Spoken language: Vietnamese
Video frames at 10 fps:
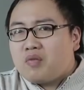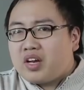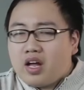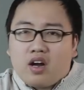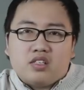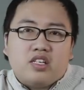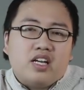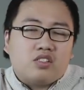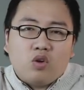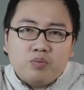so với cạc ở trên
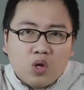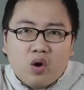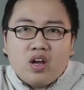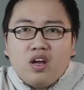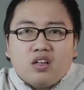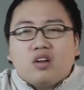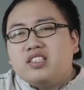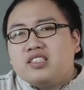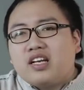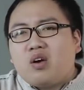desktop rồi. Nó
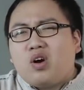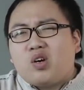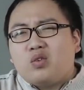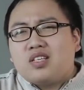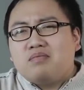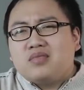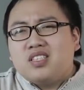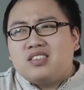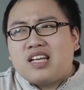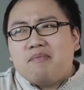chỉ chênh lệch khoảng độ tầm
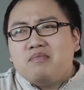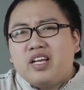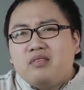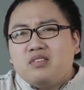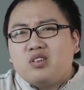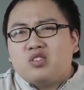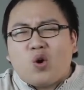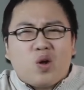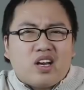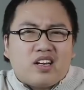từ 5 đến
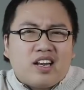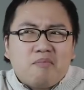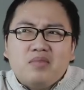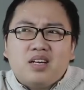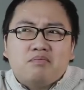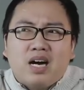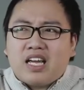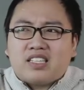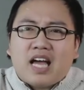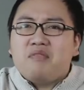giỏi lắm là
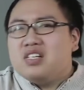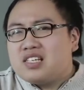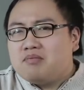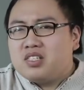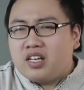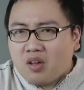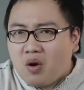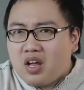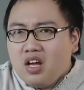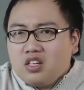7 8% gì đấy
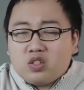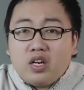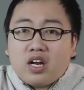thôi. Cho